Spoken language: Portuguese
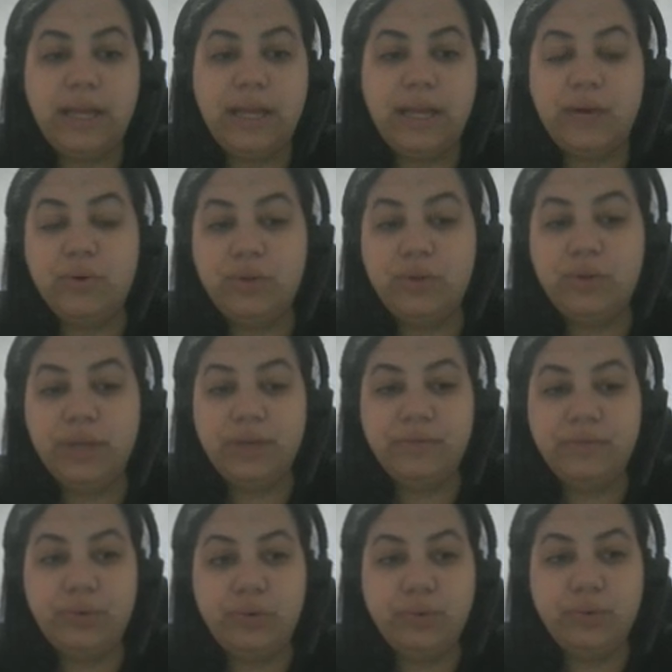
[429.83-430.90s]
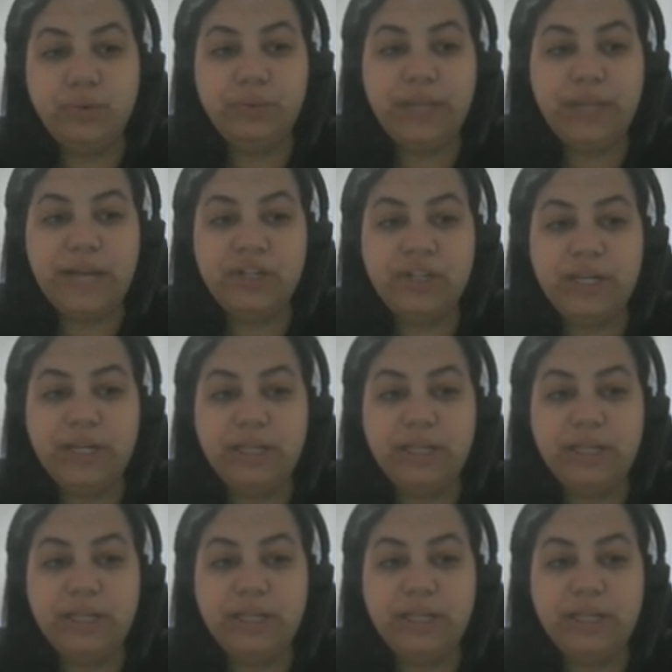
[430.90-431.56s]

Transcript: lá eu coloquei o valor com taxa, né?